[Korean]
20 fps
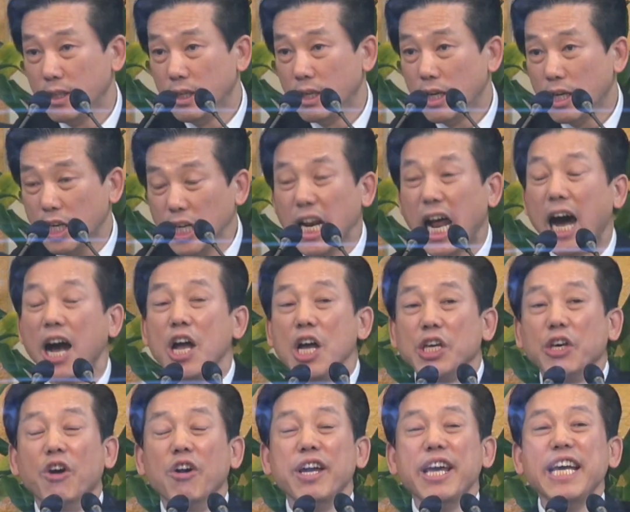그러나
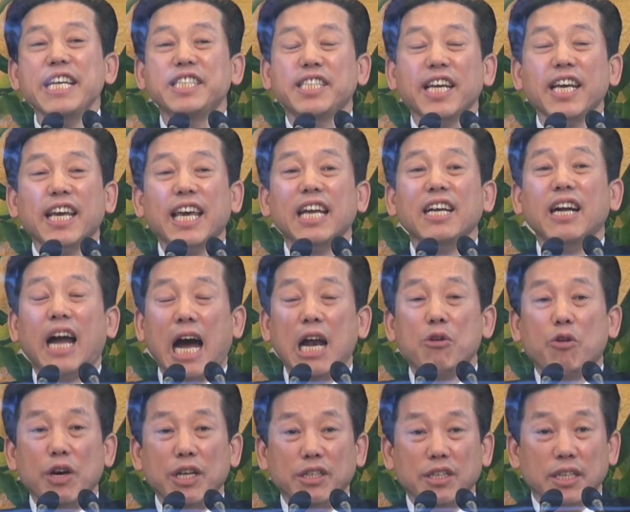영의 세계를
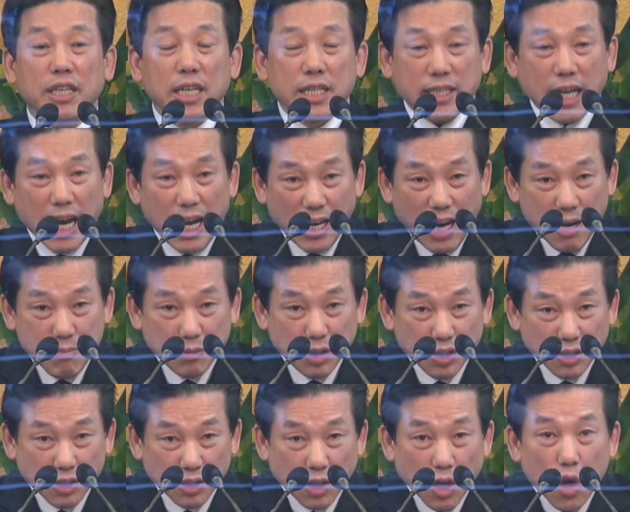알고 있는
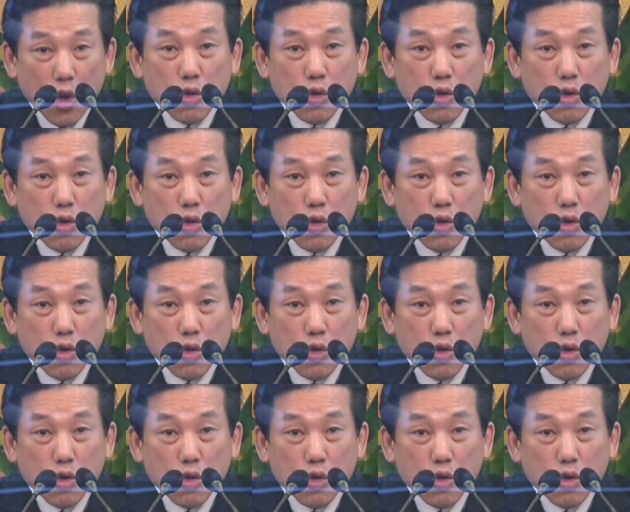사람은